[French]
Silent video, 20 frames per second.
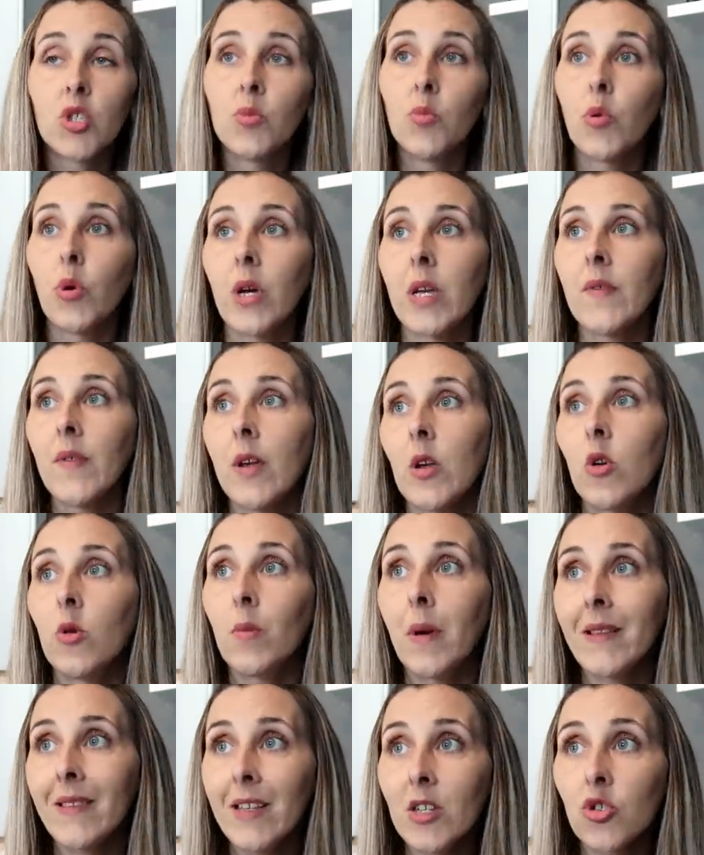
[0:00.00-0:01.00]
Je me réveille le
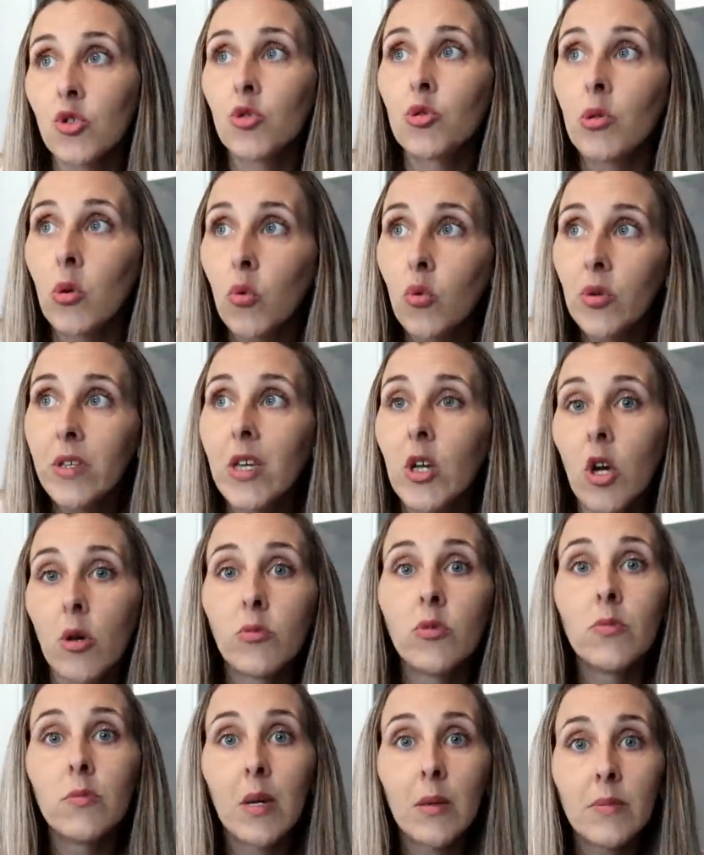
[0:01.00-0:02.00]
matin, je suis rouillée
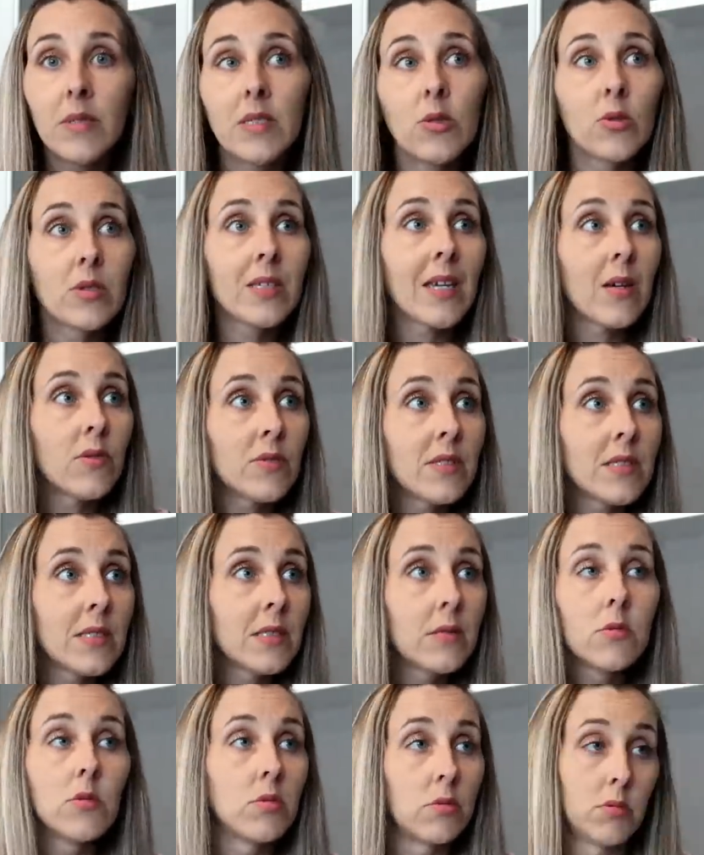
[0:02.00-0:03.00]
comme une mamie de 40,
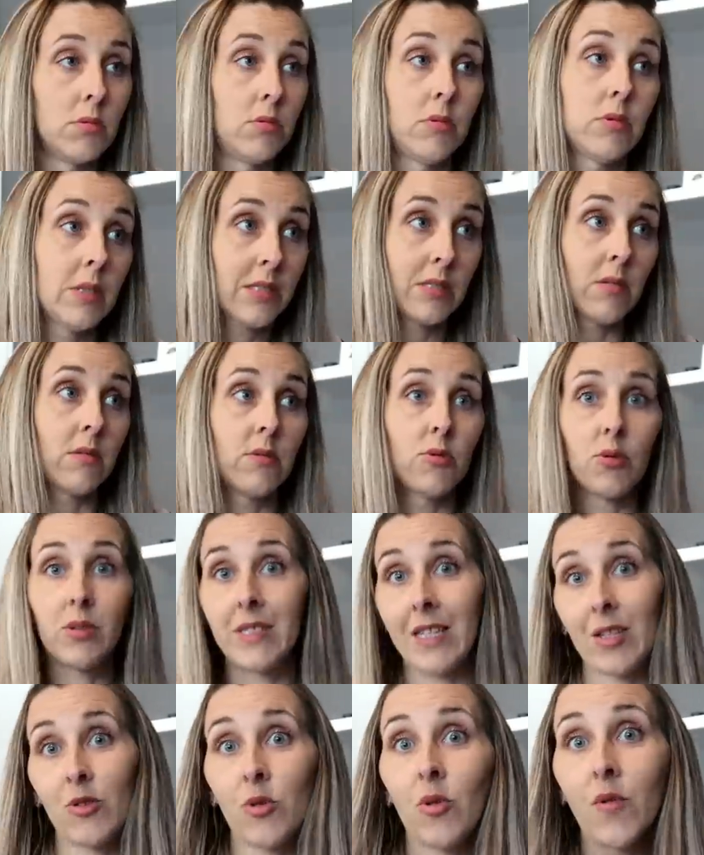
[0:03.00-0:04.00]
de 60, de
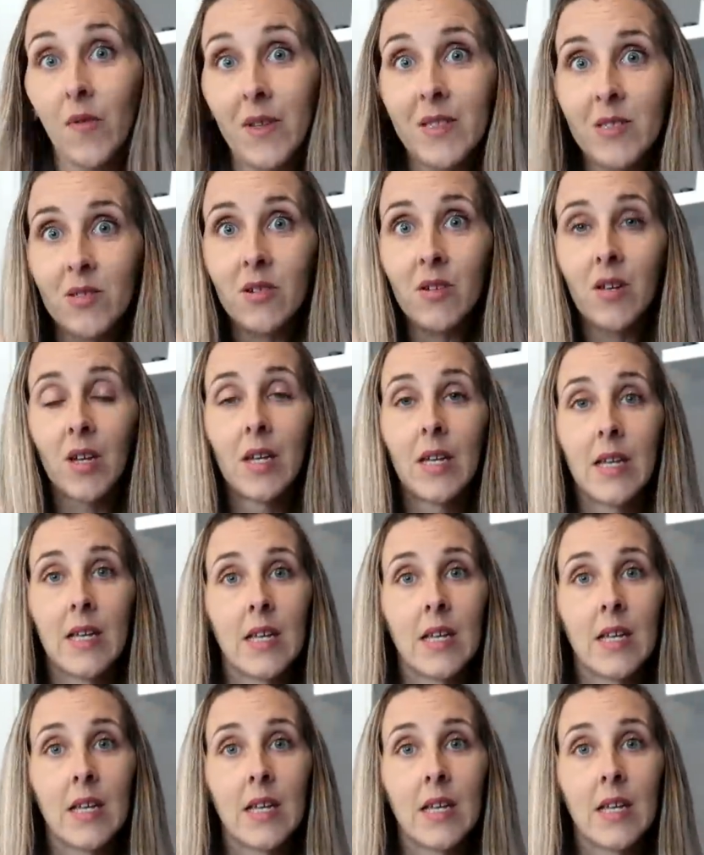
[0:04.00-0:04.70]
80 ans.